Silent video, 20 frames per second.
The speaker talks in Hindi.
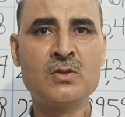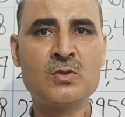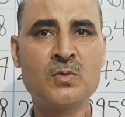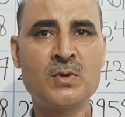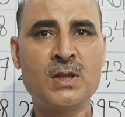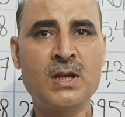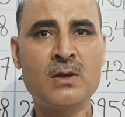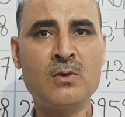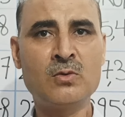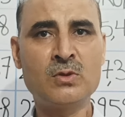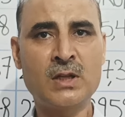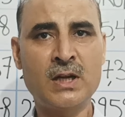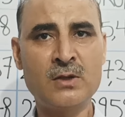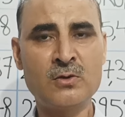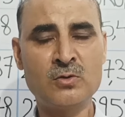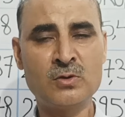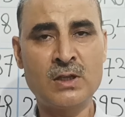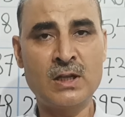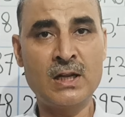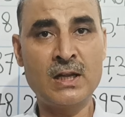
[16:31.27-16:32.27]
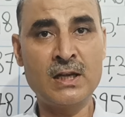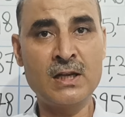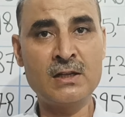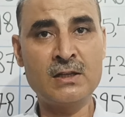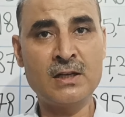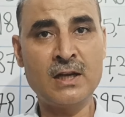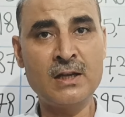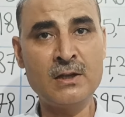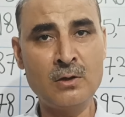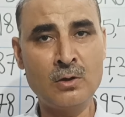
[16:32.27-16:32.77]
सुबेदार ऑथराइज होता है
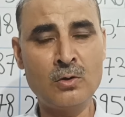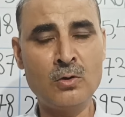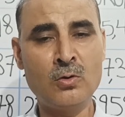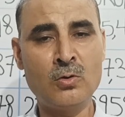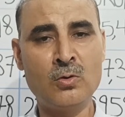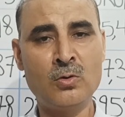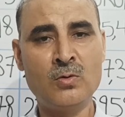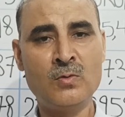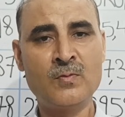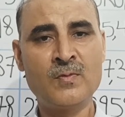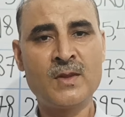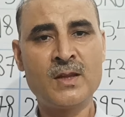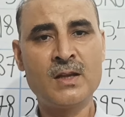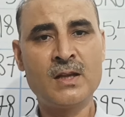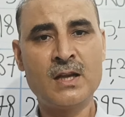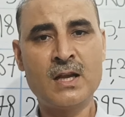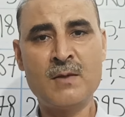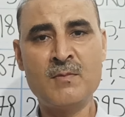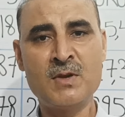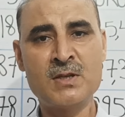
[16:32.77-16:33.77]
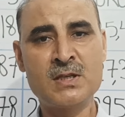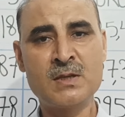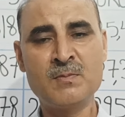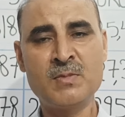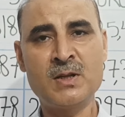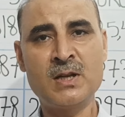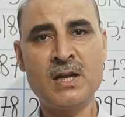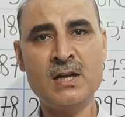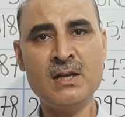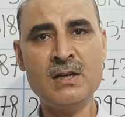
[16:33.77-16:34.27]
लेकिन कई लोगों को
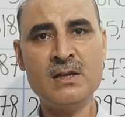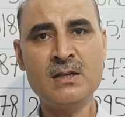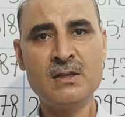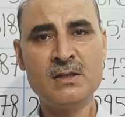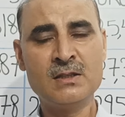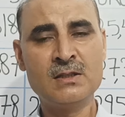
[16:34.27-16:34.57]
पी रैंक